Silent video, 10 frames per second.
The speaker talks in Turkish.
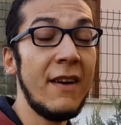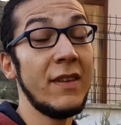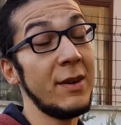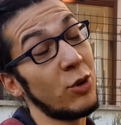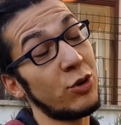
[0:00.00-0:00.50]

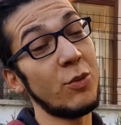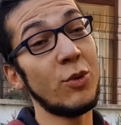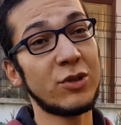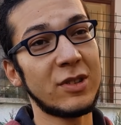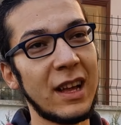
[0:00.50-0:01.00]
ve Moto
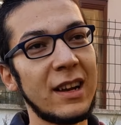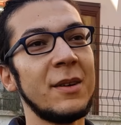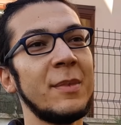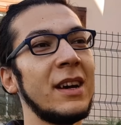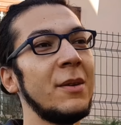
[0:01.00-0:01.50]

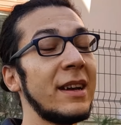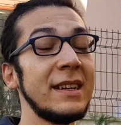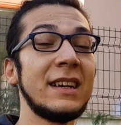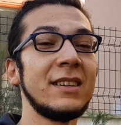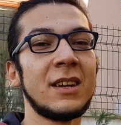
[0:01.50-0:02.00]
Mods'larla beraber
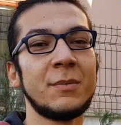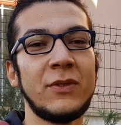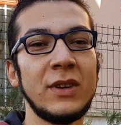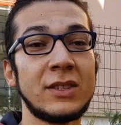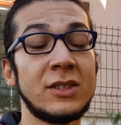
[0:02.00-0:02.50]
ne kadar bir
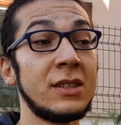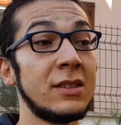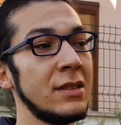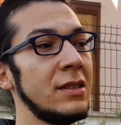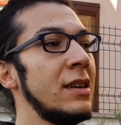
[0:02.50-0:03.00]
fiyat
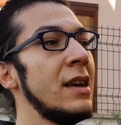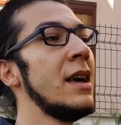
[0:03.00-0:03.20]
çıktığını,